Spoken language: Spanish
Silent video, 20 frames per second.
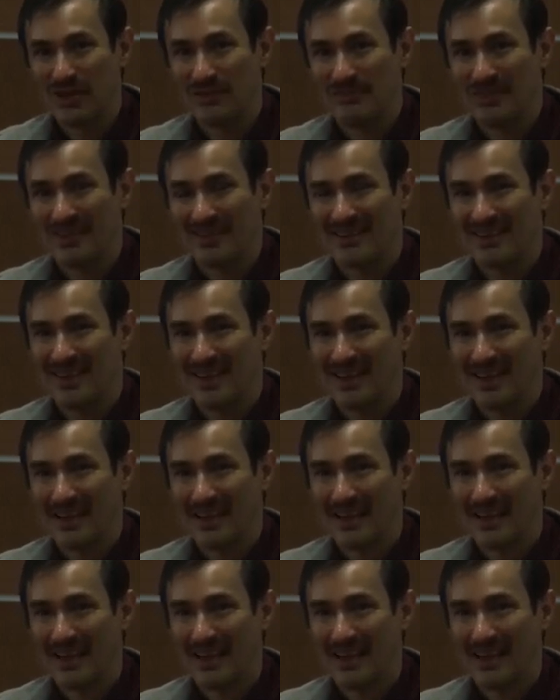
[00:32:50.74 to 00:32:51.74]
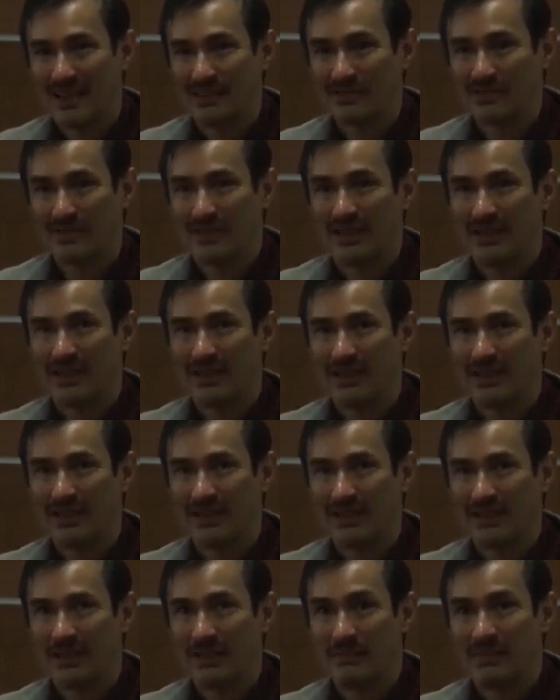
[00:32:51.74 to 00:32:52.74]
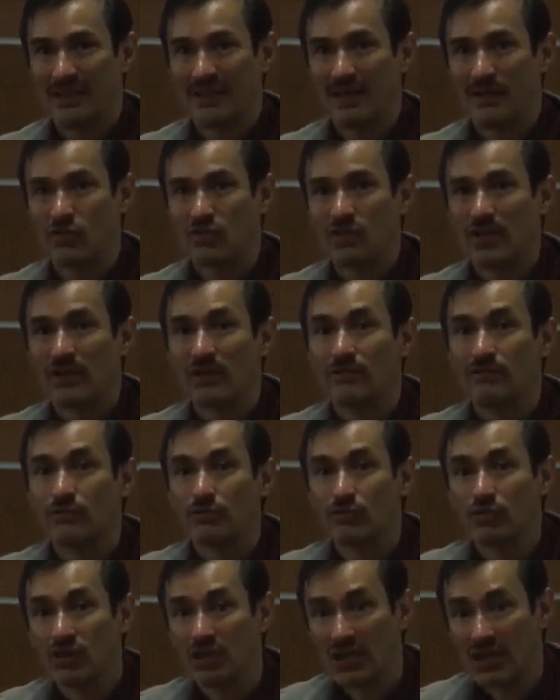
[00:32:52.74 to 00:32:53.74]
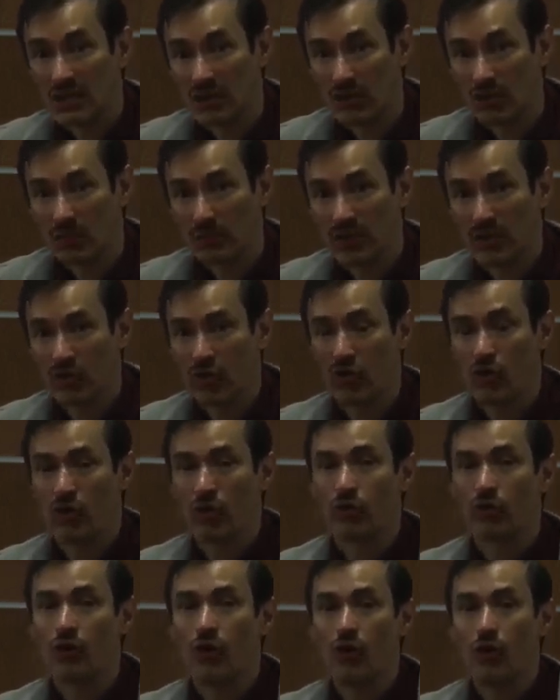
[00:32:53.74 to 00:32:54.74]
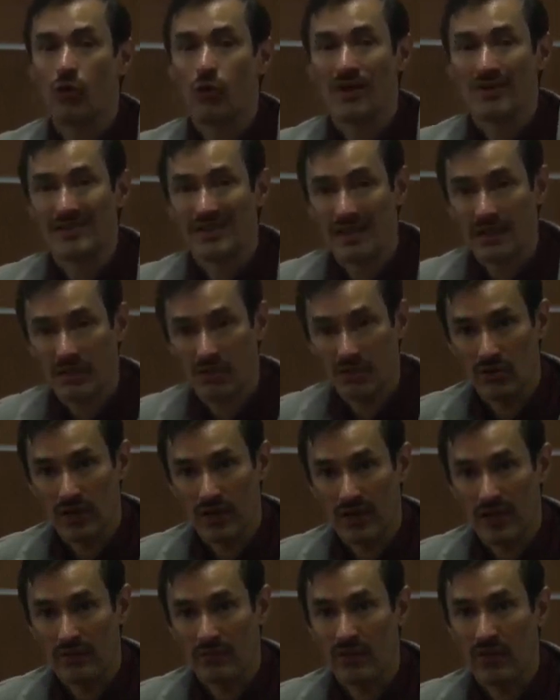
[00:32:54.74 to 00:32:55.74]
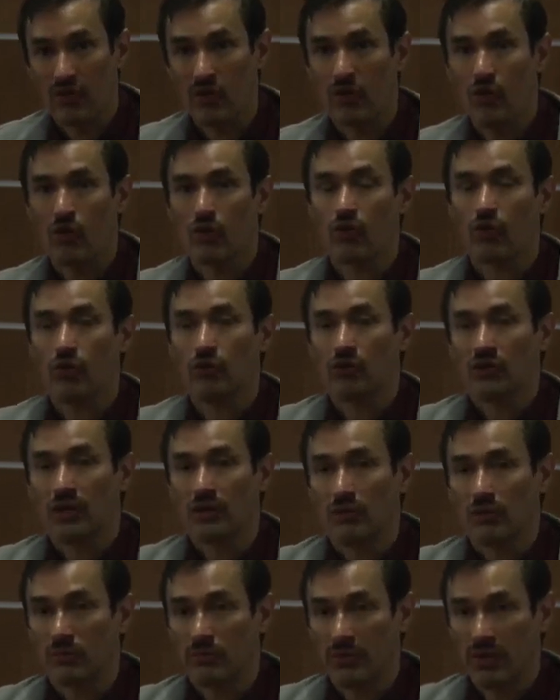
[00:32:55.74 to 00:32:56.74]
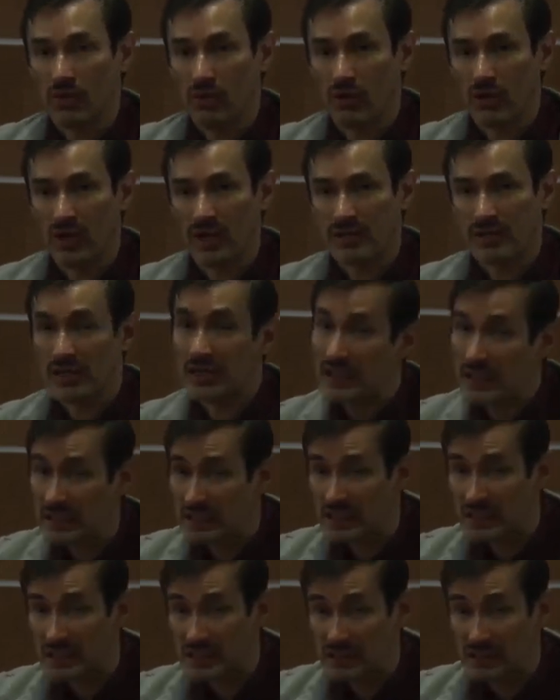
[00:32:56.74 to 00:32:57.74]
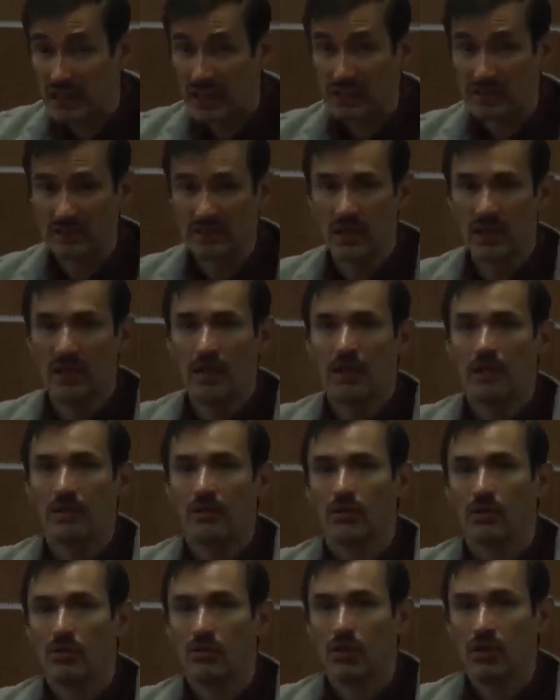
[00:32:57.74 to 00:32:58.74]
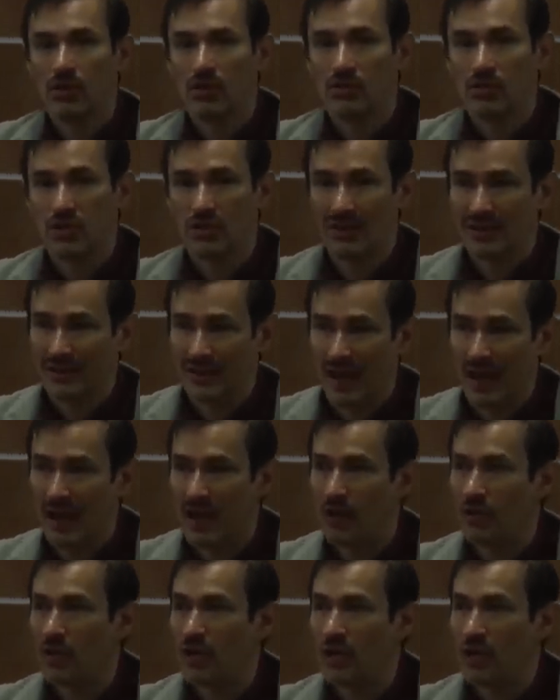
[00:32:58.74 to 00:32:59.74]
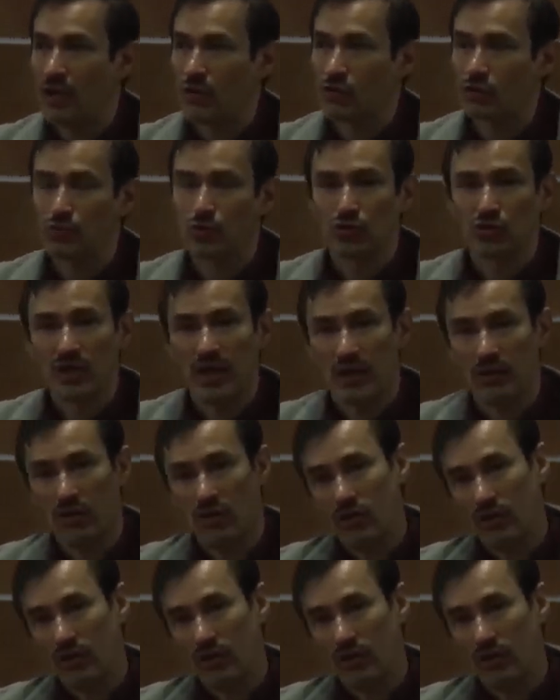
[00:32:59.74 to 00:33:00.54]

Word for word: y no solamente en las, eh, eh, limitarnos a difundirlo mejor o hacerlo llegar mejor o tener mejores índices, ¿no? sino entrar a la lógica de los